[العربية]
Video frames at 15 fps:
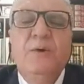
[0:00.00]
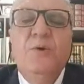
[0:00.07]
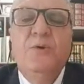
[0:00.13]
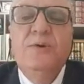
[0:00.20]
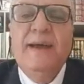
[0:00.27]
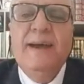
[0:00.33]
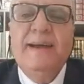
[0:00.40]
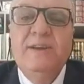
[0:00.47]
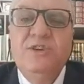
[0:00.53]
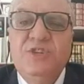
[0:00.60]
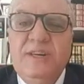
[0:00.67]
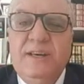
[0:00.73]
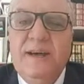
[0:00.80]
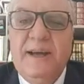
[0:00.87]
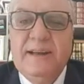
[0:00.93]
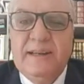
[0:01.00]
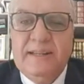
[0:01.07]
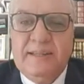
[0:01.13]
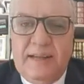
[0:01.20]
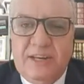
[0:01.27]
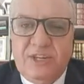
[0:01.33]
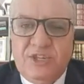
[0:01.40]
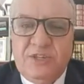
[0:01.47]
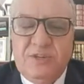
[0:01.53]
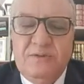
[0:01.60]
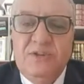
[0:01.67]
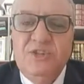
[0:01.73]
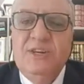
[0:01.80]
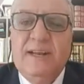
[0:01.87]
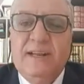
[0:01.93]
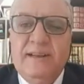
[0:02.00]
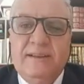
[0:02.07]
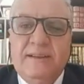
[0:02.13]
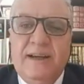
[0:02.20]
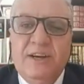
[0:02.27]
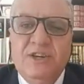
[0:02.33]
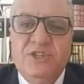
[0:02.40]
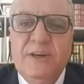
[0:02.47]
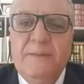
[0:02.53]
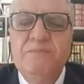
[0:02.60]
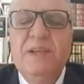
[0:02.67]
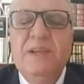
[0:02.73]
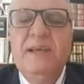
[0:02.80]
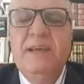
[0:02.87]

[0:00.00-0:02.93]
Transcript: وهناك الجهه 13 والجهه 13